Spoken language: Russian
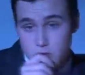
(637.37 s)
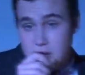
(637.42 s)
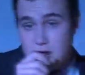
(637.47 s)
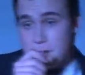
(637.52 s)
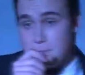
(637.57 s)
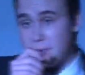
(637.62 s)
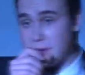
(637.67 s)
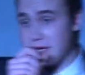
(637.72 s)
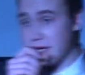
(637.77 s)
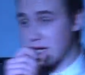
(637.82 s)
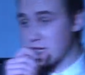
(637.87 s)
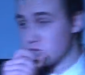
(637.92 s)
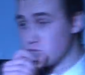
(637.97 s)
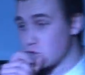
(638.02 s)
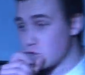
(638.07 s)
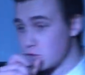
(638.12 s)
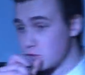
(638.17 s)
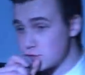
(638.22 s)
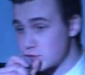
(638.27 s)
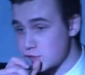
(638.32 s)
Гурам поехал
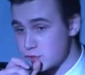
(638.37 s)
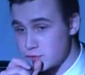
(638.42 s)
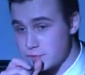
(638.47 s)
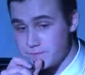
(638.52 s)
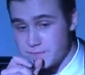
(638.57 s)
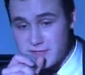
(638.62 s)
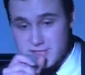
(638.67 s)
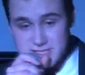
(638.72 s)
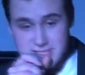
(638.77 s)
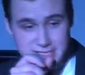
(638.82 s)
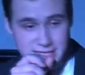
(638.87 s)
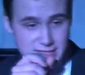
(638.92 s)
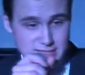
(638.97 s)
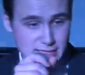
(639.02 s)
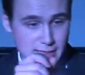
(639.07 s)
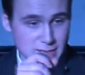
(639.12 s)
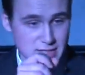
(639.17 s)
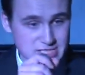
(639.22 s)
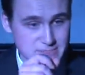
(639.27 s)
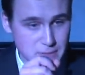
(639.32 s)
в Грузию и снял
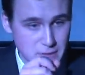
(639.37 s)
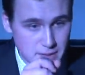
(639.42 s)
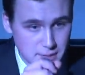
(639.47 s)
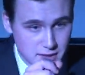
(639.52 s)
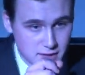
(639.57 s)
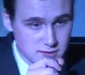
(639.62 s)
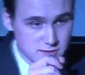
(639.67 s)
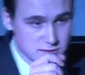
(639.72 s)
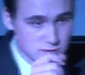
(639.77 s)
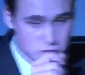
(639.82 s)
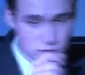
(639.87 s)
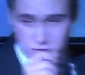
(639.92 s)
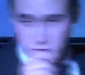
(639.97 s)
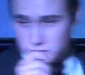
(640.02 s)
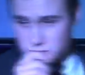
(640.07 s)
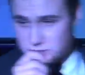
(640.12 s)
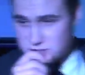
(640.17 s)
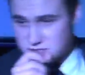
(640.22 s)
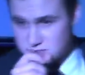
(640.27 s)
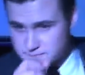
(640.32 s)
там эксперимент. Что вы
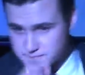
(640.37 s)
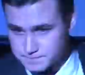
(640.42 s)
думаете?